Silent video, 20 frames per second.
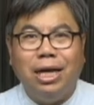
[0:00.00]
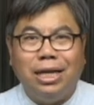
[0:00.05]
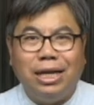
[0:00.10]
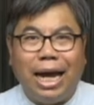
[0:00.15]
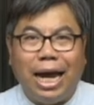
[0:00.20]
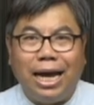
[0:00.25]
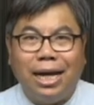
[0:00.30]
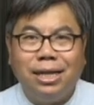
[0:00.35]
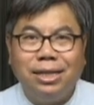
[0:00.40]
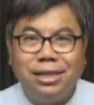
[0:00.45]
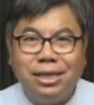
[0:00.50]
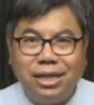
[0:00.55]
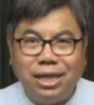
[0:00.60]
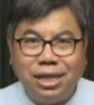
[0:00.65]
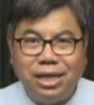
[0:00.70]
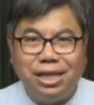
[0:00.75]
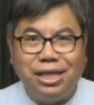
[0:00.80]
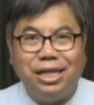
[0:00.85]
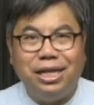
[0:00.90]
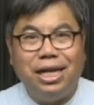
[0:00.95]
来
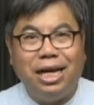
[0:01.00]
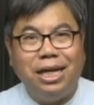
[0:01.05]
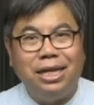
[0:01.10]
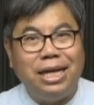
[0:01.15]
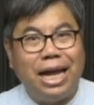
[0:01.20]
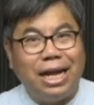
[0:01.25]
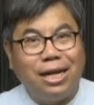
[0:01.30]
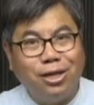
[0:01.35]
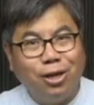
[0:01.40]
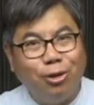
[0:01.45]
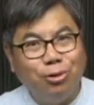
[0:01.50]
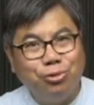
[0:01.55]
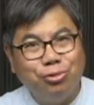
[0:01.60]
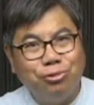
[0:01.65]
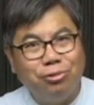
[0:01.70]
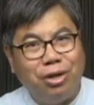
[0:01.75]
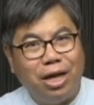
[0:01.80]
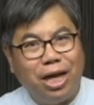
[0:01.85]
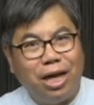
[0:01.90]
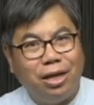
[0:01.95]
吸引人，来告
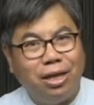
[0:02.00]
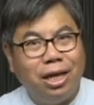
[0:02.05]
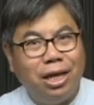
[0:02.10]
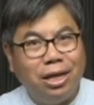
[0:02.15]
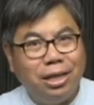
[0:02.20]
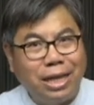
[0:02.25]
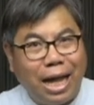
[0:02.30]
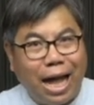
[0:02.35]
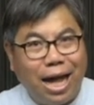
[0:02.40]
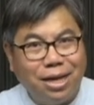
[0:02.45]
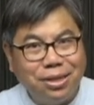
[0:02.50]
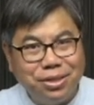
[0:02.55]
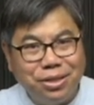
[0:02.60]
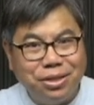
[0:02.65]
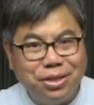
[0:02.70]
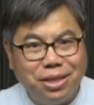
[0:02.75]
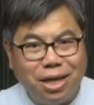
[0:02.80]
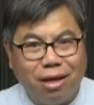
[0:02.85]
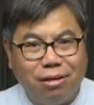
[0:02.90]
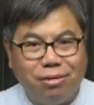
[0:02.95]
诉人他是
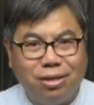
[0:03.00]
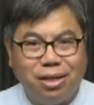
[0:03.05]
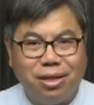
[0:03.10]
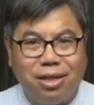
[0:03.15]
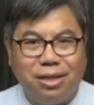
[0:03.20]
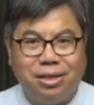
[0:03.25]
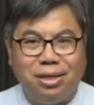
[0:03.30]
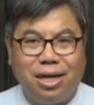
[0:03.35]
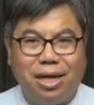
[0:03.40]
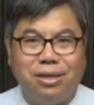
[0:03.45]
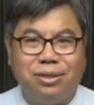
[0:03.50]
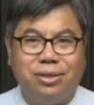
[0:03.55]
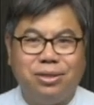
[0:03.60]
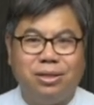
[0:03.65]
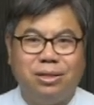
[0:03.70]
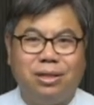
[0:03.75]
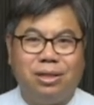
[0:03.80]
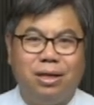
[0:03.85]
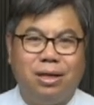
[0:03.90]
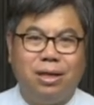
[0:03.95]
上帝的先
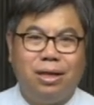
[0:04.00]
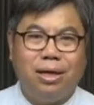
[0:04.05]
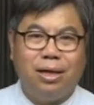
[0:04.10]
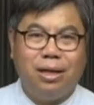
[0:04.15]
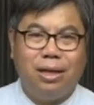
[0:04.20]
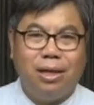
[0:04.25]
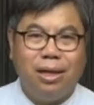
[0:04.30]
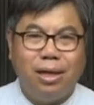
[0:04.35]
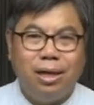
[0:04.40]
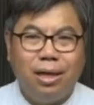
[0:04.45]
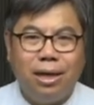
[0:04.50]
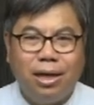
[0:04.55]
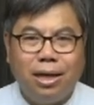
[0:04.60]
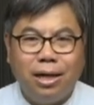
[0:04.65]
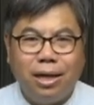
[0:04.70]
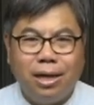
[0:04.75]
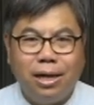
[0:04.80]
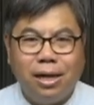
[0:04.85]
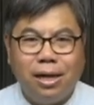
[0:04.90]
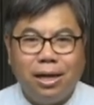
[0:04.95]
知，
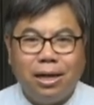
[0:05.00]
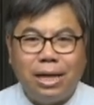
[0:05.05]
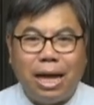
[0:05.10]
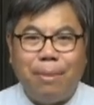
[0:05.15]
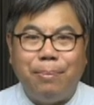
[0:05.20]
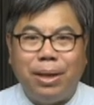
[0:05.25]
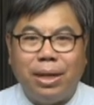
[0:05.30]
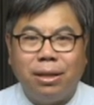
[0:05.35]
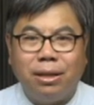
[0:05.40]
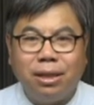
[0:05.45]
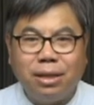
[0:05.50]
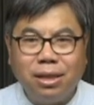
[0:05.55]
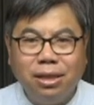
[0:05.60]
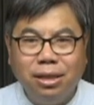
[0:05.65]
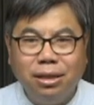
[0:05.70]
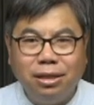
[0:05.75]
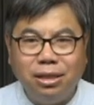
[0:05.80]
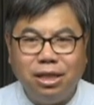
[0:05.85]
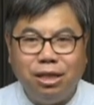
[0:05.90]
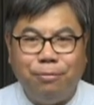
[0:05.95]
他们
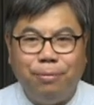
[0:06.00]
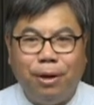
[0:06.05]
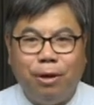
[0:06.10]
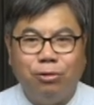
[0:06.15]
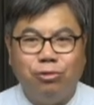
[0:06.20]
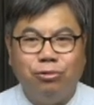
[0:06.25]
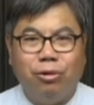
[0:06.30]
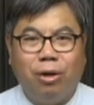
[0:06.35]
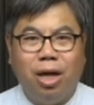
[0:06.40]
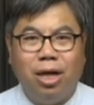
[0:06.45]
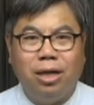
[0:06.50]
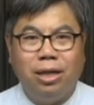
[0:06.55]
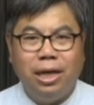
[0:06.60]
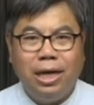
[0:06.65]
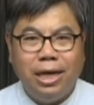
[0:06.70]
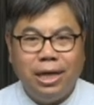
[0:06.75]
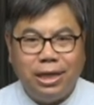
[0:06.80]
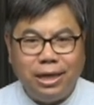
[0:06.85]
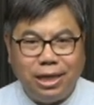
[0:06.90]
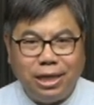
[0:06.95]
刻意包装。
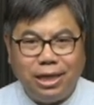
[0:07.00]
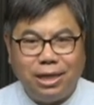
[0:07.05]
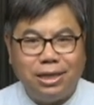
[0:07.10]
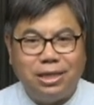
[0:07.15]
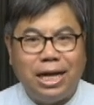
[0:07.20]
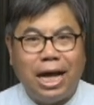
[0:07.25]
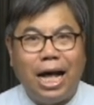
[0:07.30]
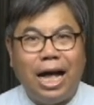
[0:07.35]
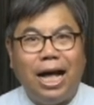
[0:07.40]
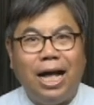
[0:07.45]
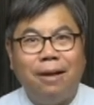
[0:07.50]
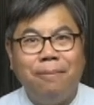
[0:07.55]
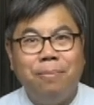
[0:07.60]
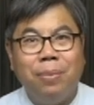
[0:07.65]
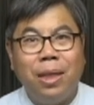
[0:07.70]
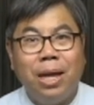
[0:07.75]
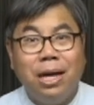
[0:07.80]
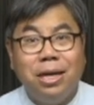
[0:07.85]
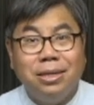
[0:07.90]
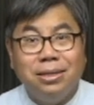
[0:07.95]
隐藏，
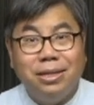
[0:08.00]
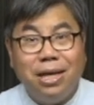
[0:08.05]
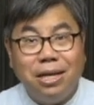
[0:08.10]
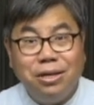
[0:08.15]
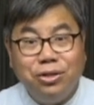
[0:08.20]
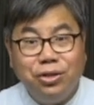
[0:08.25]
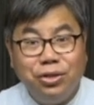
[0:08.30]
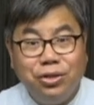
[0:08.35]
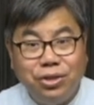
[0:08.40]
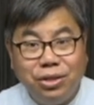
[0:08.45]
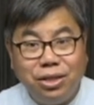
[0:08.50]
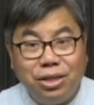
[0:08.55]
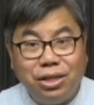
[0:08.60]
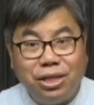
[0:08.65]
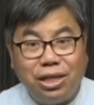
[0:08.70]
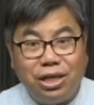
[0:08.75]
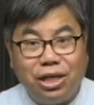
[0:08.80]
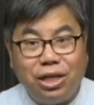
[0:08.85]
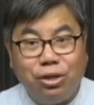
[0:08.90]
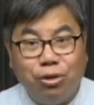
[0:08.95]
甚至自
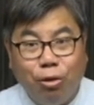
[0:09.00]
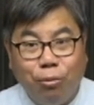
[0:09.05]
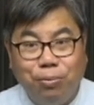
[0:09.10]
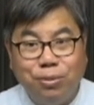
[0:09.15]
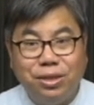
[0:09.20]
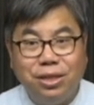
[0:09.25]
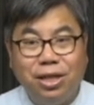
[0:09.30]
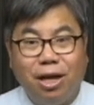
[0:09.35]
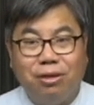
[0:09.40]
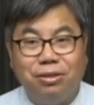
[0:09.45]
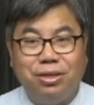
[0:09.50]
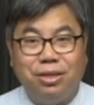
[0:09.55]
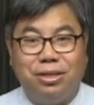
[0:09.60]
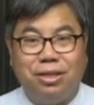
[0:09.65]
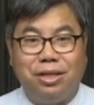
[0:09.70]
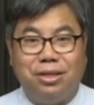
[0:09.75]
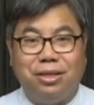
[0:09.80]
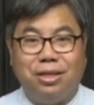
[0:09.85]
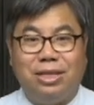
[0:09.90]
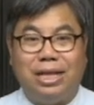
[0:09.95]
己都不知道自
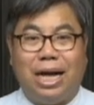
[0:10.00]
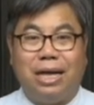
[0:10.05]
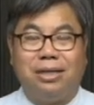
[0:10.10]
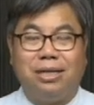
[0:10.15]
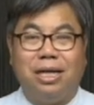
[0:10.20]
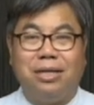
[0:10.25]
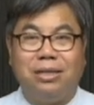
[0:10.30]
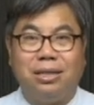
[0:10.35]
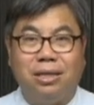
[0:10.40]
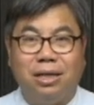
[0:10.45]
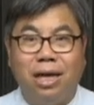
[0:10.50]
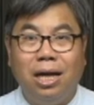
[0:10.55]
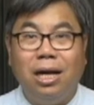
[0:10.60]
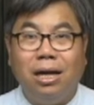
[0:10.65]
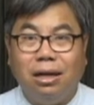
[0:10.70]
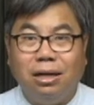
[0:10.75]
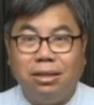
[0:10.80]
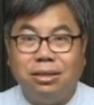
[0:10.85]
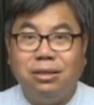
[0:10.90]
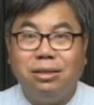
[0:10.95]
己是假先知
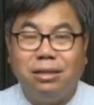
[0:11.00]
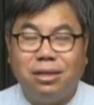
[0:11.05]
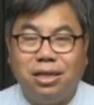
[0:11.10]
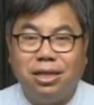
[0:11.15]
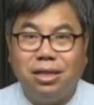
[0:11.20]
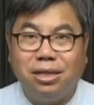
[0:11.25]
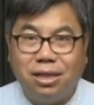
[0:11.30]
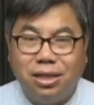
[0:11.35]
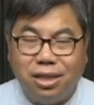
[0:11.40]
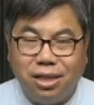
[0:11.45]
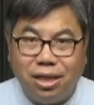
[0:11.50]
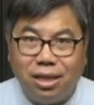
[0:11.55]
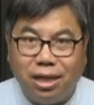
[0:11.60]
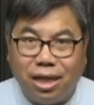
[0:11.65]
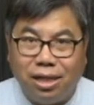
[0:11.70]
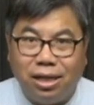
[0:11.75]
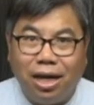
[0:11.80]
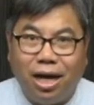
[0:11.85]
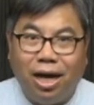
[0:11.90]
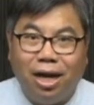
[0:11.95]
而自欺欺
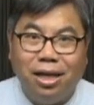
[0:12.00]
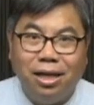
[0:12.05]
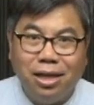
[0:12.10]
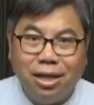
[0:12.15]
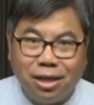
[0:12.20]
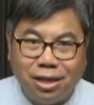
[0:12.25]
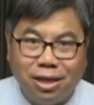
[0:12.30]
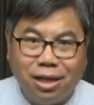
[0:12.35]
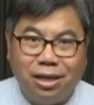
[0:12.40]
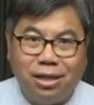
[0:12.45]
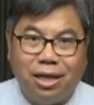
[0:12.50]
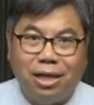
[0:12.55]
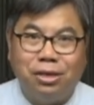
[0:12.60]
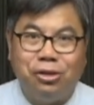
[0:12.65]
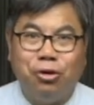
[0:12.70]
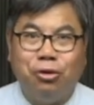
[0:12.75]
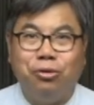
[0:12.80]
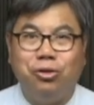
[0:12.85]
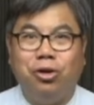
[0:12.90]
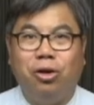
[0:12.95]
人的可能
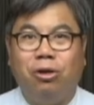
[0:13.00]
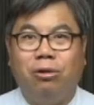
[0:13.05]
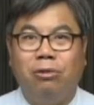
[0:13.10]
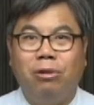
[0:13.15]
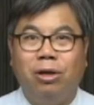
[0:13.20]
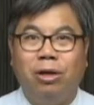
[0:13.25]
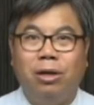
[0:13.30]
都有。